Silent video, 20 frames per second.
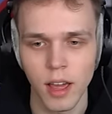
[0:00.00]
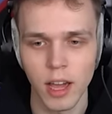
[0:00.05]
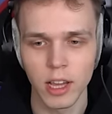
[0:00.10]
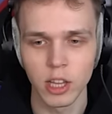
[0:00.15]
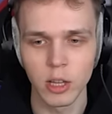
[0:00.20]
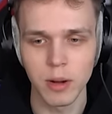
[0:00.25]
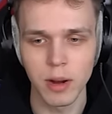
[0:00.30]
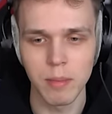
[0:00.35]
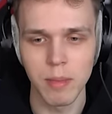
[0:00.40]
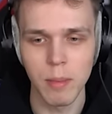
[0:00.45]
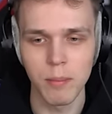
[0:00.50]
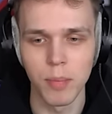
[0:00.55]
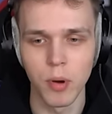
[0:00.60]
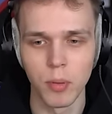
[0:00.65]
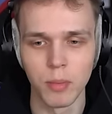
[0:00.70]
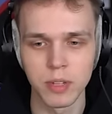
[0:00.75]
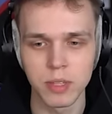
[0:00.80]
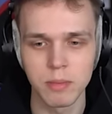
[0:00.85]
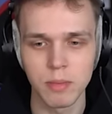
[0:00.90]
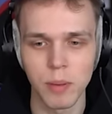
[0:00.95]
Ej, dobra, mam
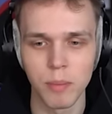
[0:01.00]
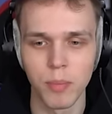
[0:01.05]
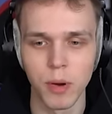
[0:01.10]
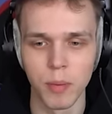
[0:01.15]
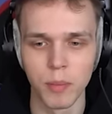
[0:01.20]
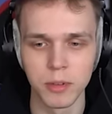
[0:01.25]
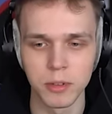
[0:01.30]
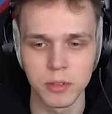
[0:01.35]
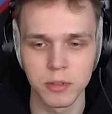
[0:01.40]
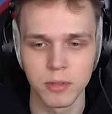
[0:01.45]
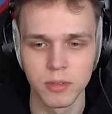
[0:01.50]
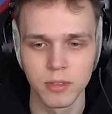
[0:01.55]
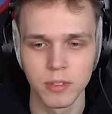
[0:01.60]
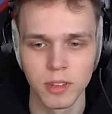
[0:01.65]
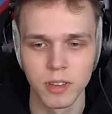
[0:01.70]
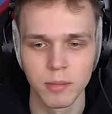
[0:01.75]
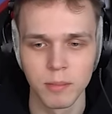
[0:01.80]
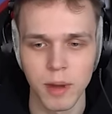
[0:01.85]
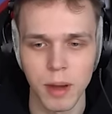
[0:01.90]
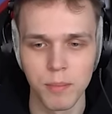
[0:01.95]
pomysł, mam pomysł. Tak.
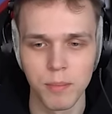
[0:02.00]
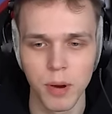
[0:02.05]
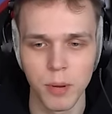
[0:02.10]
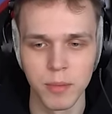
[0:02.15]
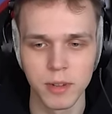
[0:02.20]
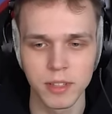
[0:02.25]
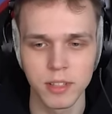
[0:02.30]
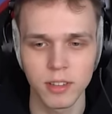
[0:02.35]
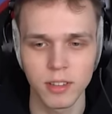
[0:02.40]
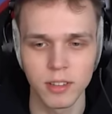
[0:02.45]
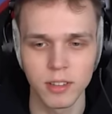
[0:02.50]
Mam pomysł.